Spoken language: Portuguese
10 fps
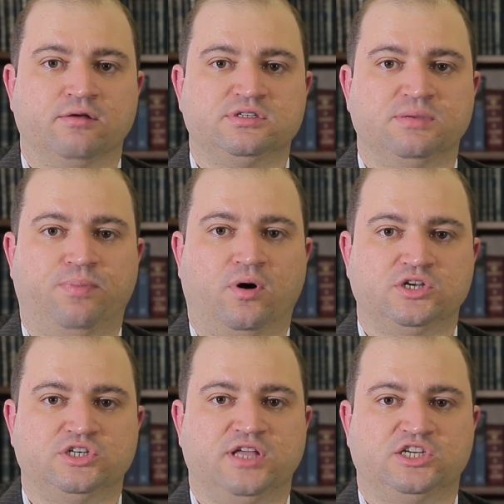não se
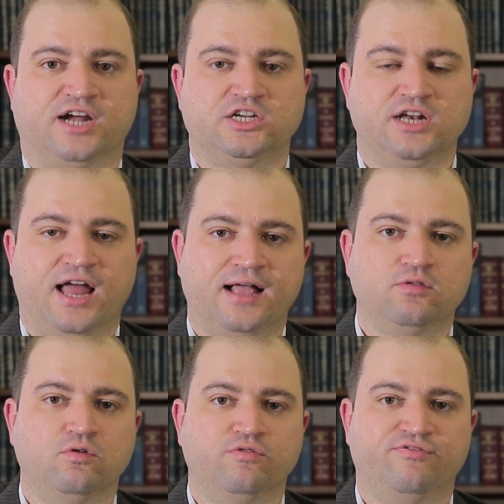pode deixar de
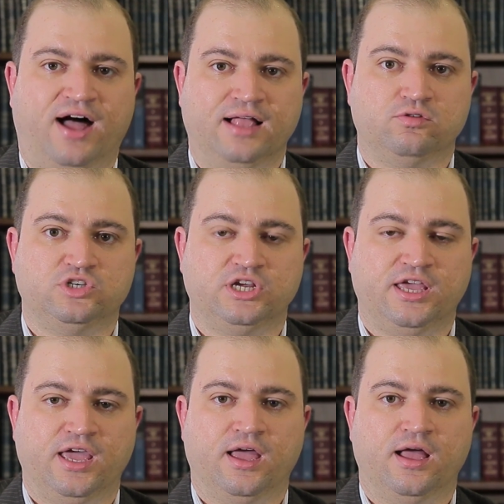lado o fato de
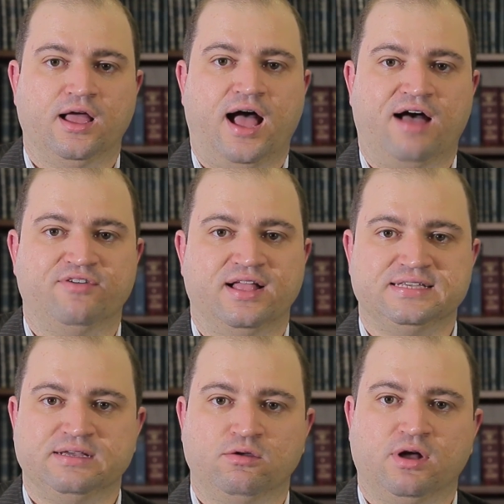que a
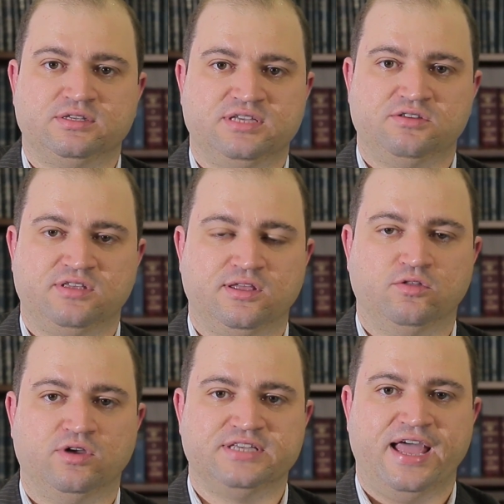afinação em
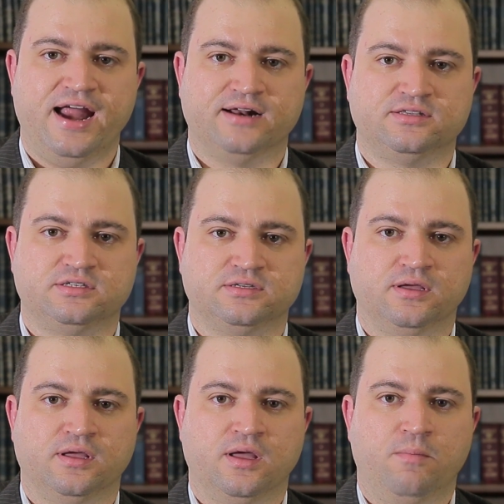432 Hz
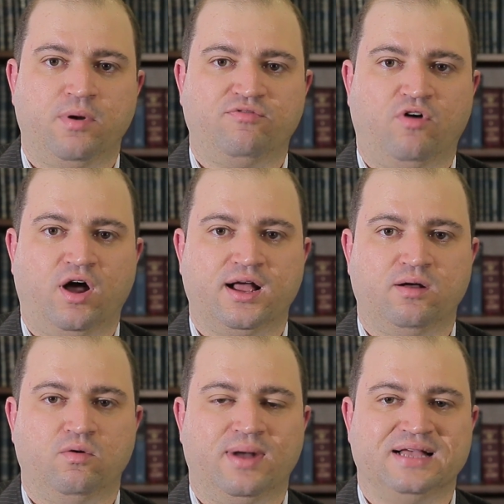
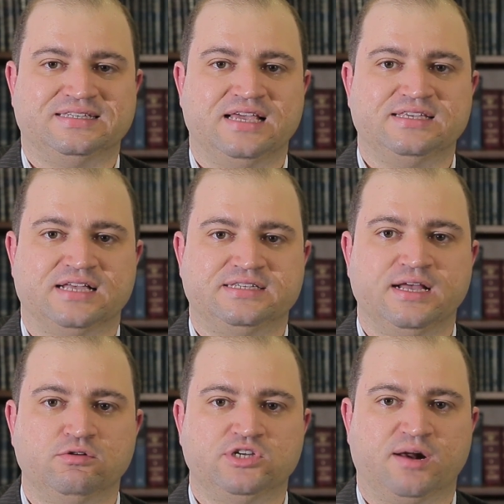provoca uma
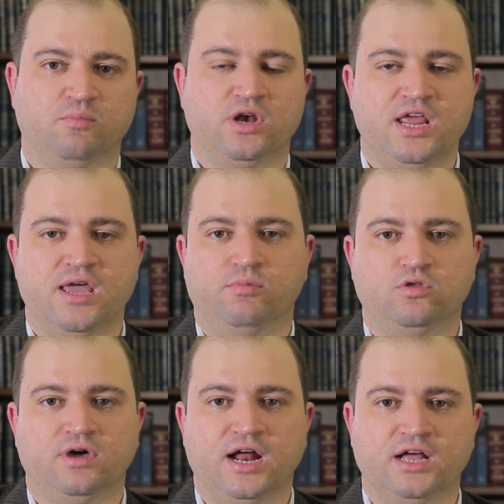sensação de harmonia
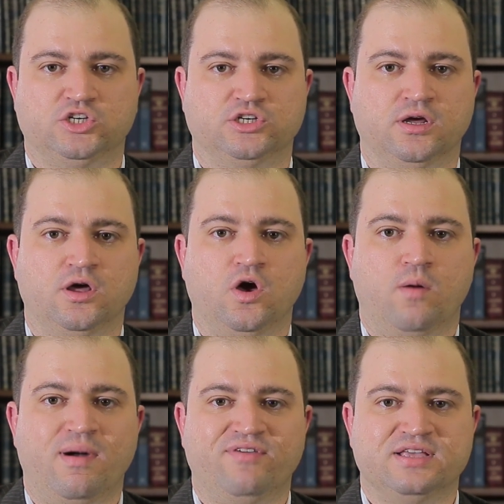muito grande,
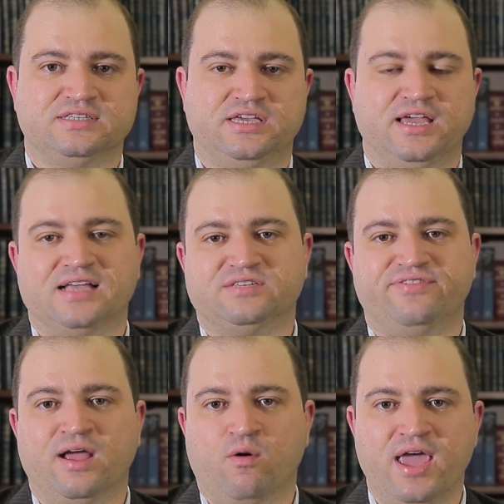uma vez que as
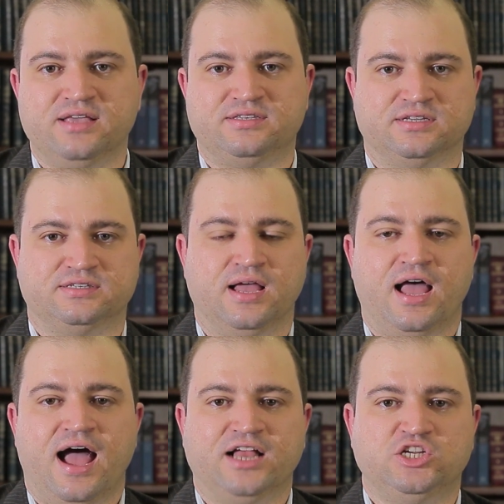frequências
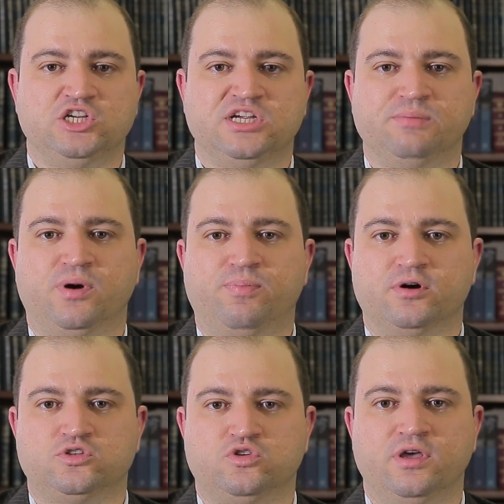atingem
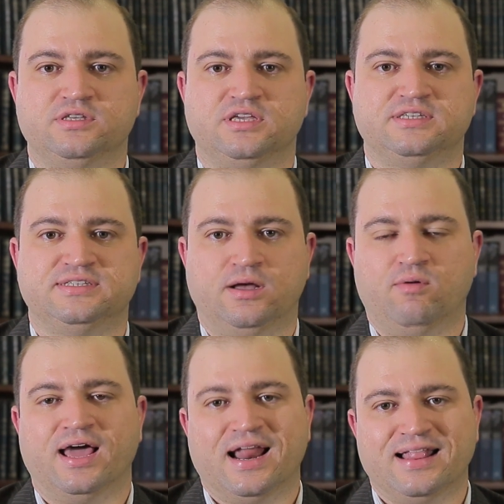proporções que
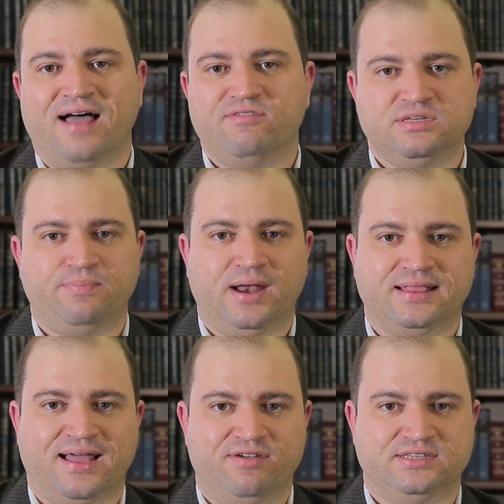são agradáveis e
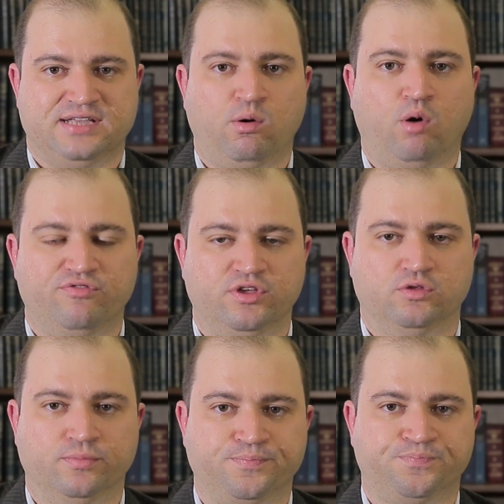palatáveis ao
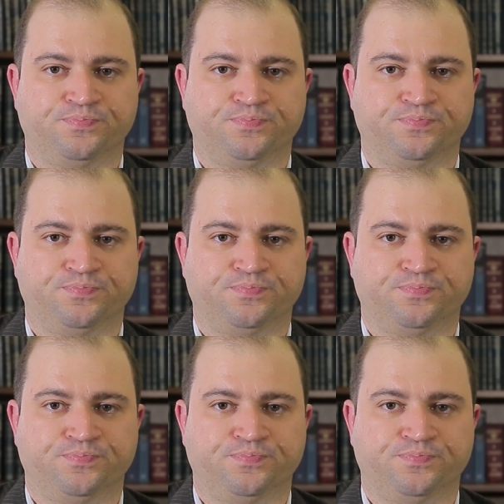ouvido.